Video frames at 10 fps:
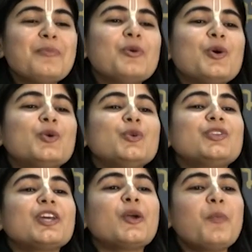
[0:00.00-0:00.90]
मोकू
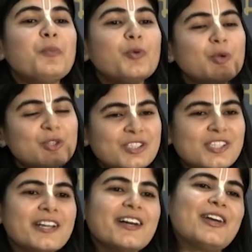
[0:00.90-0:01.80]
तेरो पूत
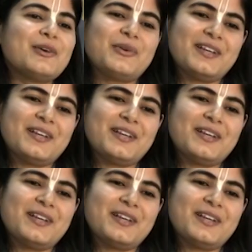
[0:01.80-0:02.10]
चढ़ गए हो